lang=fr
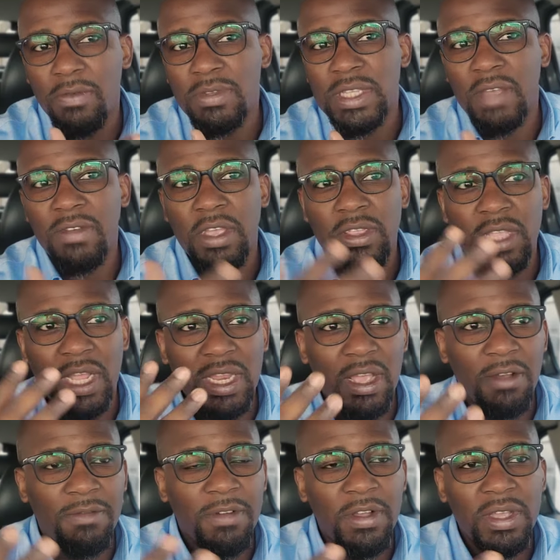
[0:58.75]
que vous avez un dernier
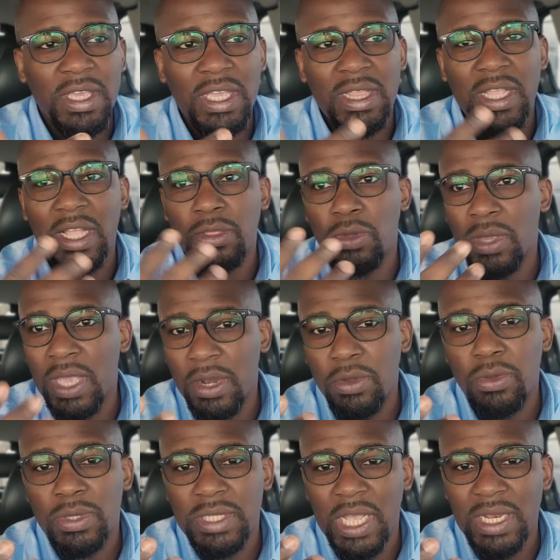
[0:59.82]
enfant qui date de
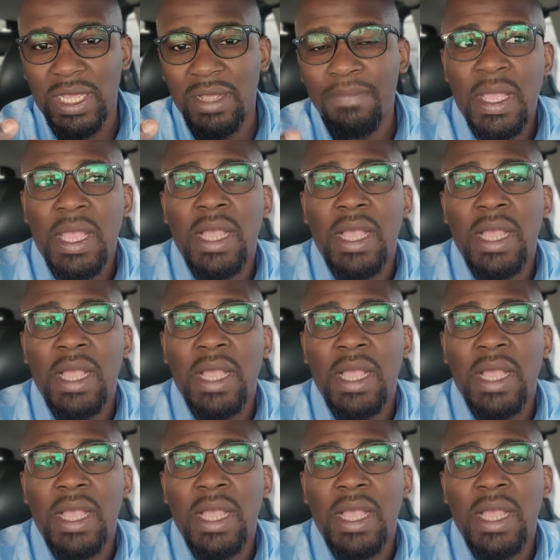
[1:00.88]
quelques années,